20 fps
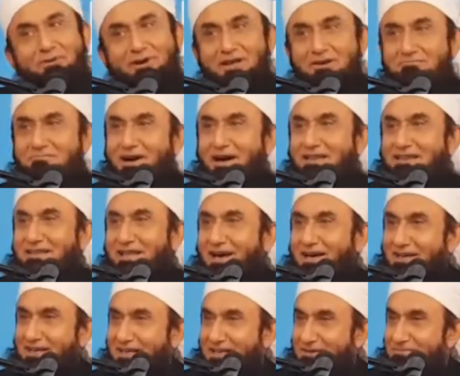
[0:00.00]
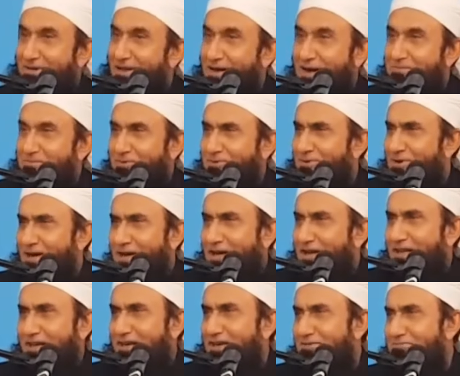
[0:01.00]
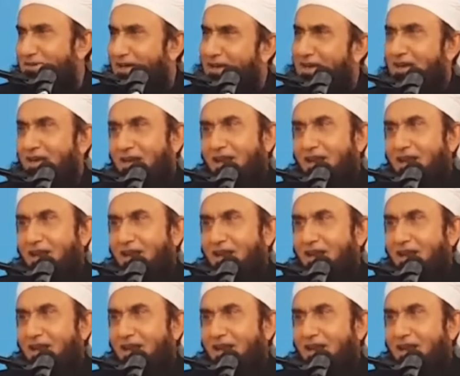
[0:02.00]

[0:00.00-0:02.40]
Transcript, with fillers: बड़े मालदार की बेगम हूँ लेकिन मैं